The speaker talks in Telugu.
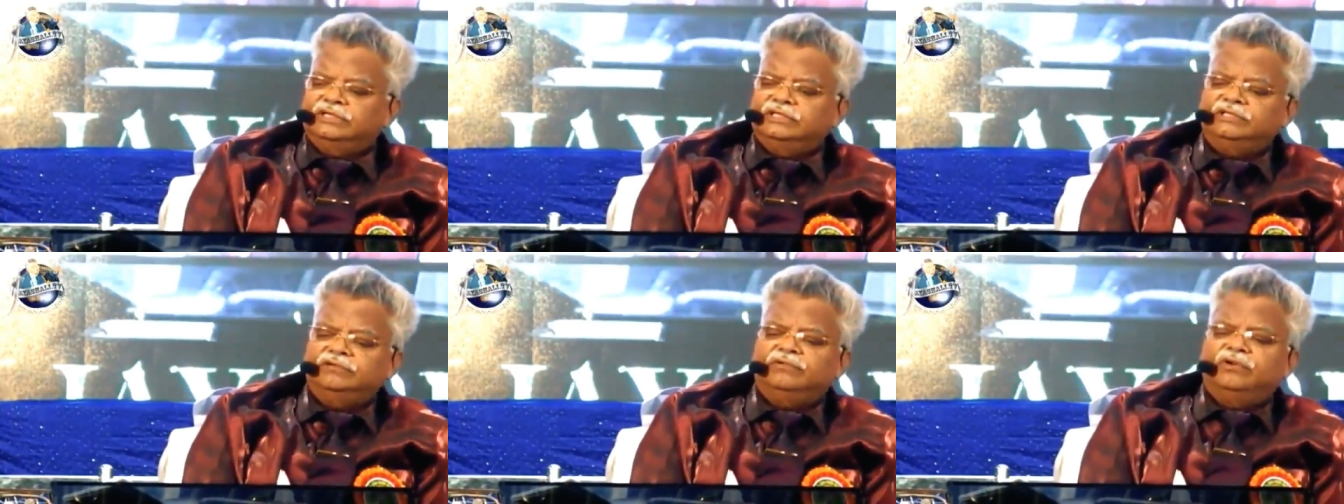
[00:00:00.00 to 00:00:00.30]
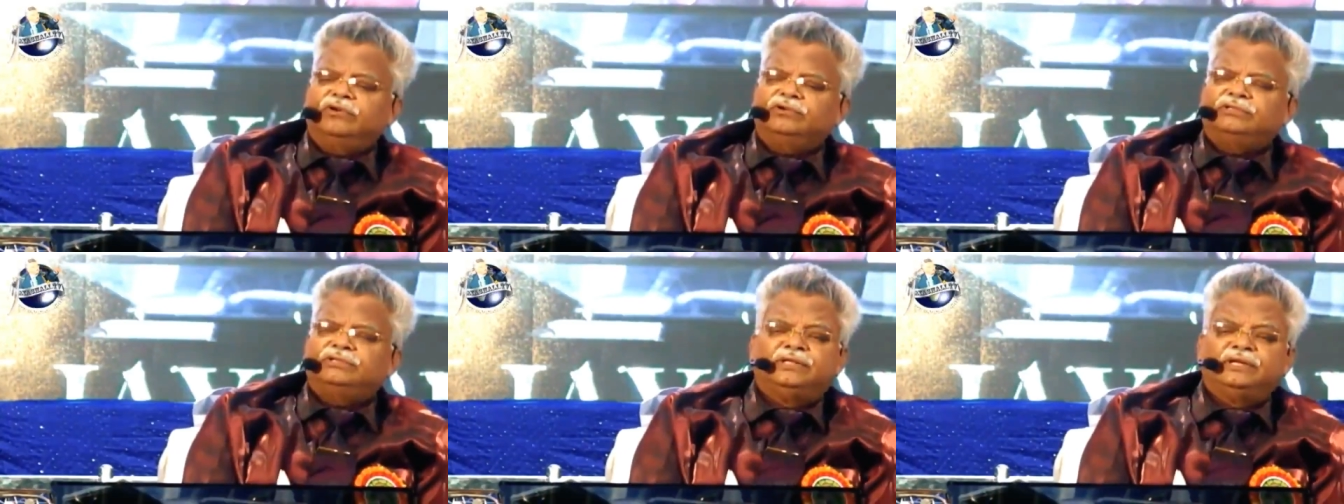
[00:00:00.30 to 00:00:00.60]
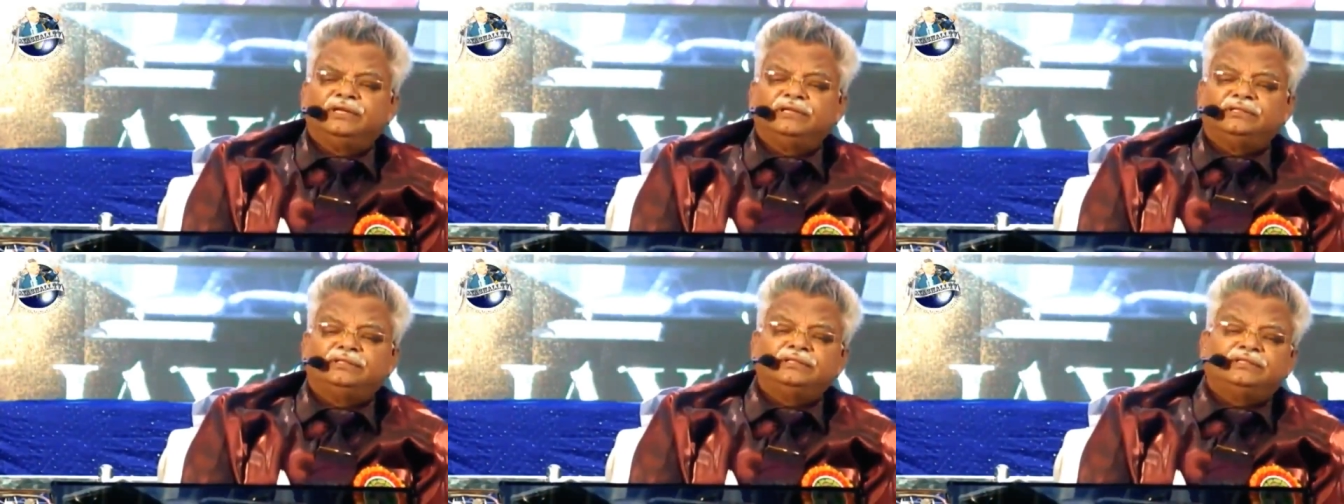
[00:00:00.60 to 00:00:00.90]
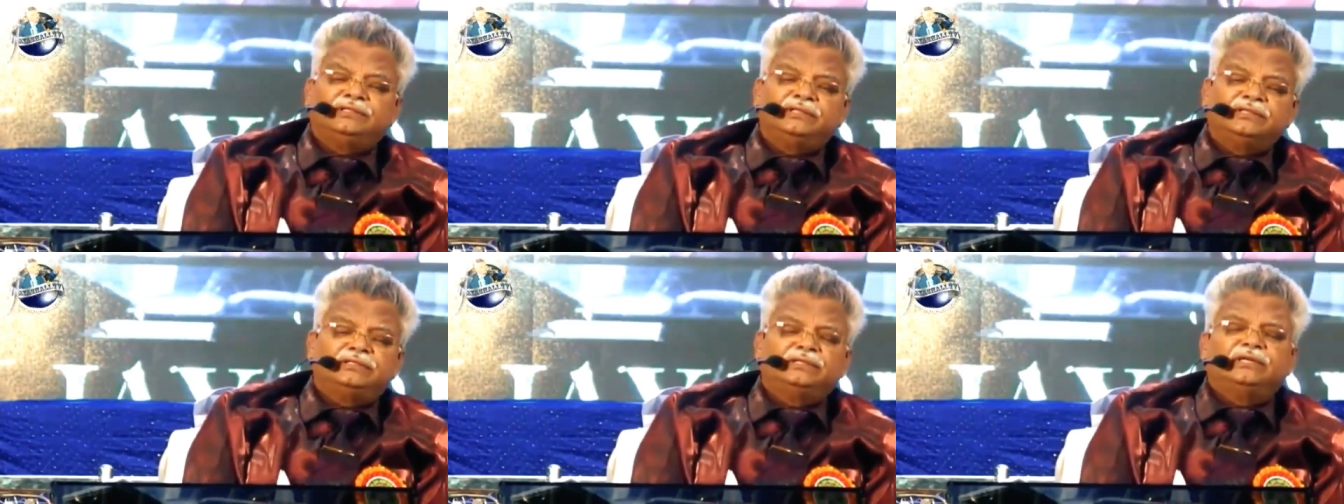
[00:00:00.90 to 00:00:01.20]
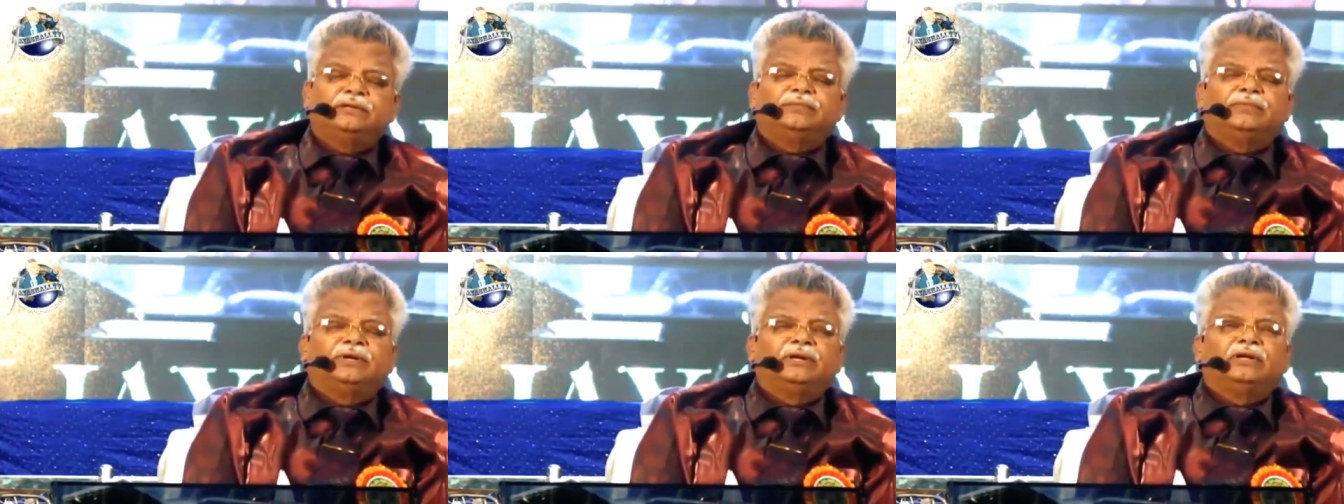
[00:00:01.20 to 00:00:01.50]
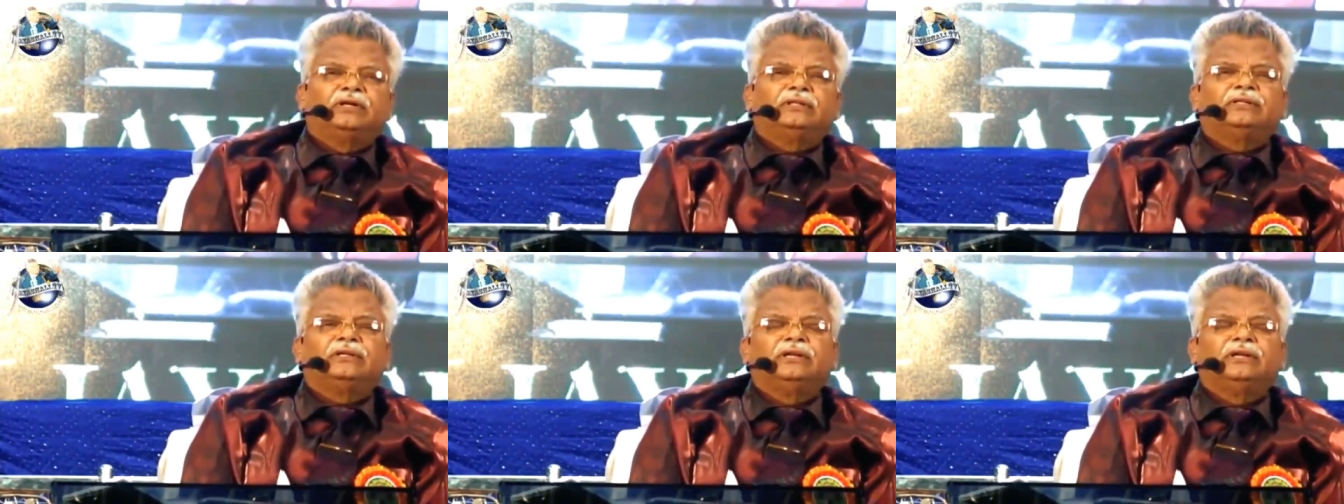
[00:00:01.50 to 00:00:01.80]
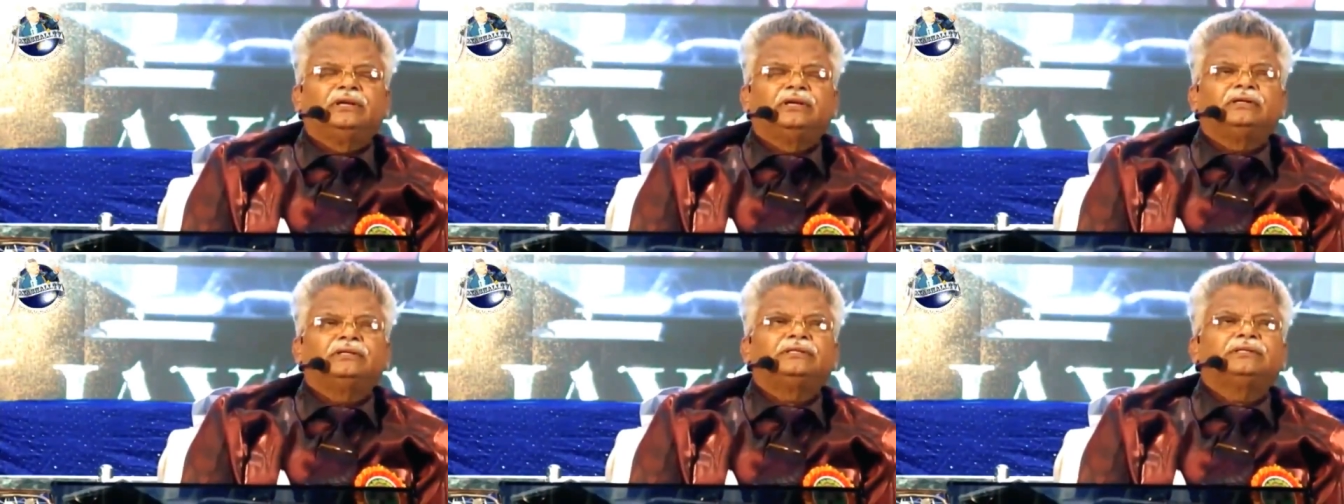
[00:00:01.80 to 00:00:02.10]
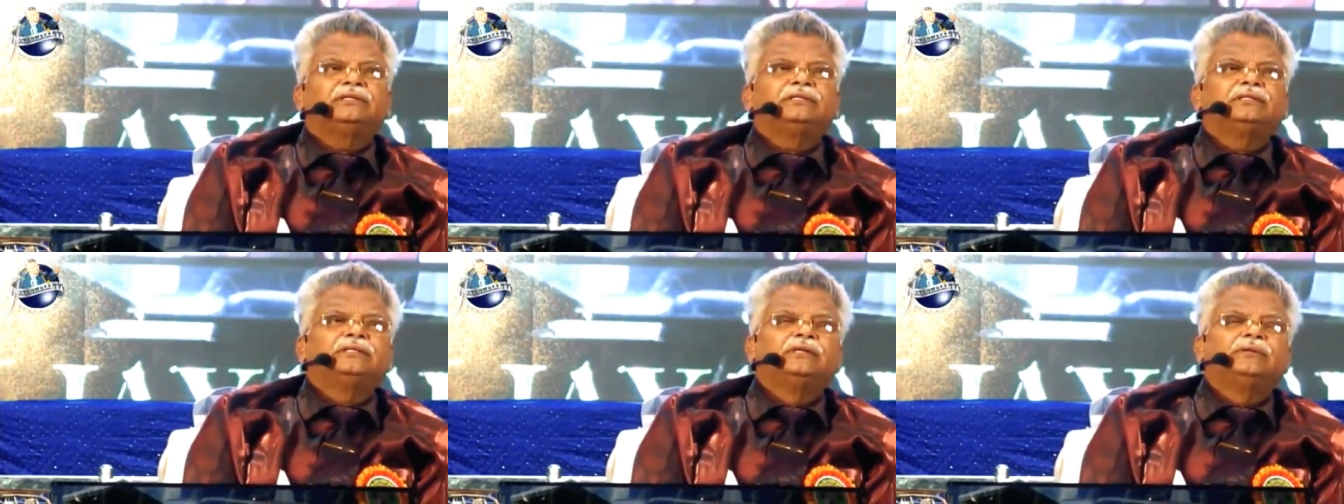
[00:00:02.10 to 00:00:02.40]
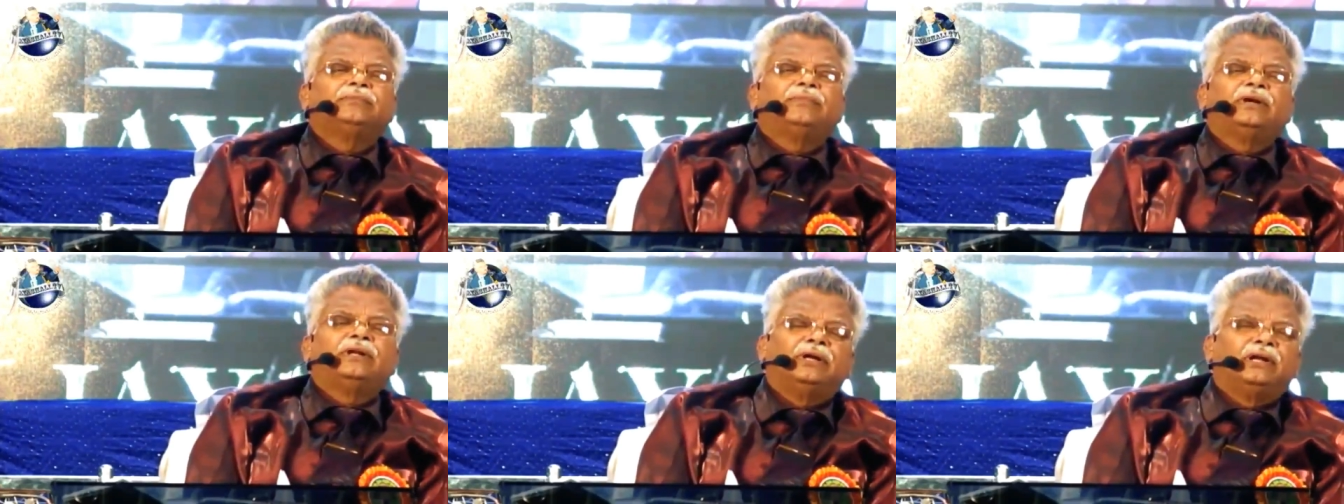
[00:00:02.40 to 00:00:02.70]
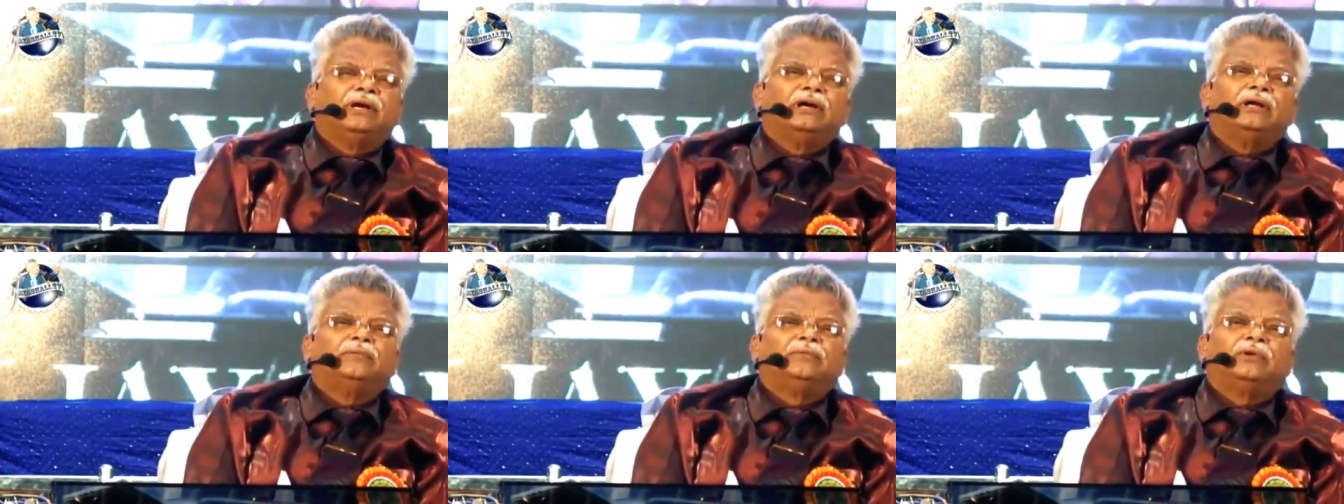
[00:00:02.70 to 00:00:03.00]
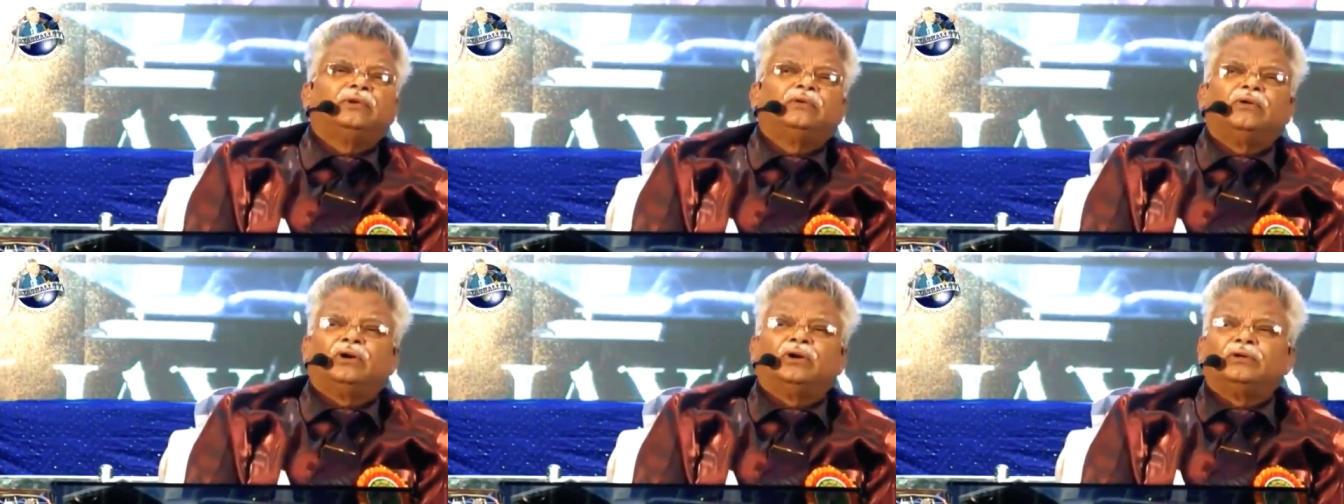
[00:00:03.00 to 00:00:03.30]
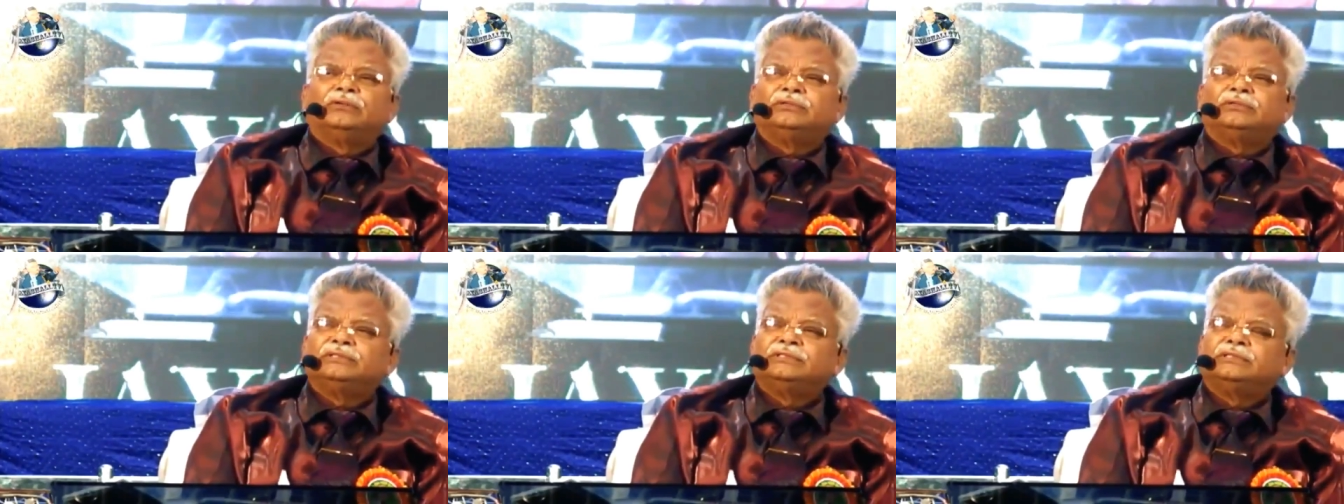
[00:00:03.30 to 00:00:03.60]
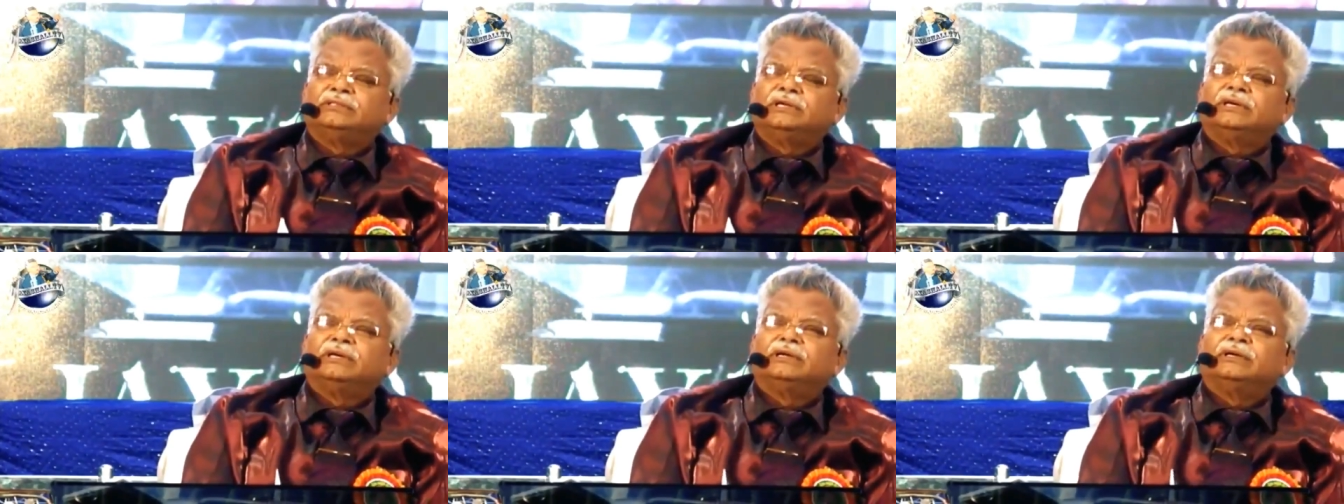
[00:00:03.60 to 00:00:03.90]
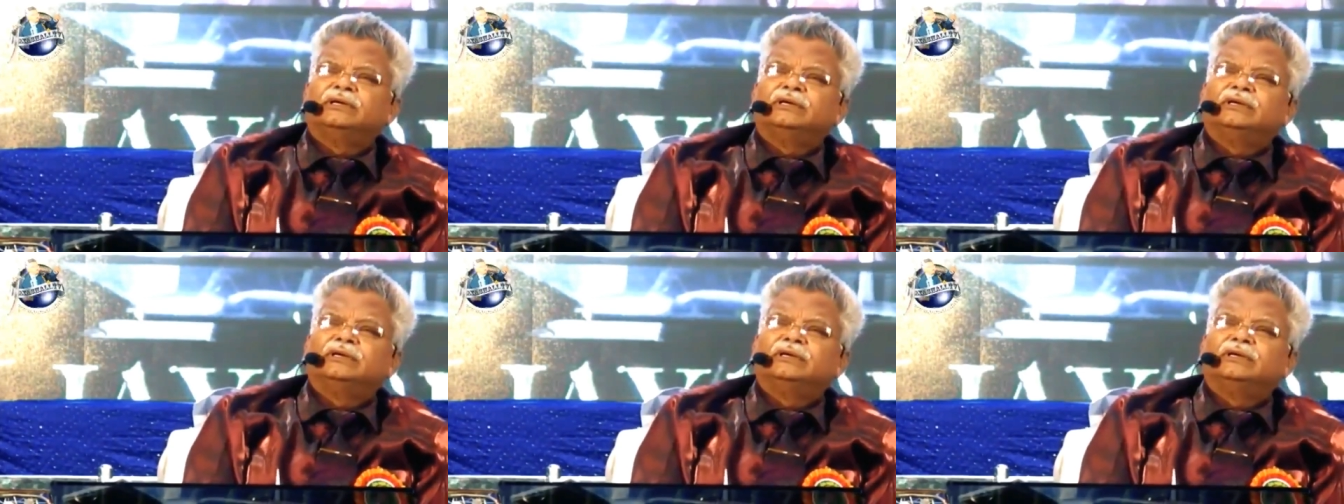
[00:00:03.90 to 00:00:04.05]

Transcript: ఇది వాళ్ళు తెలిసి చేసిన పన తెలియక చేసిన పని అని మనం ఆలోచిస్తే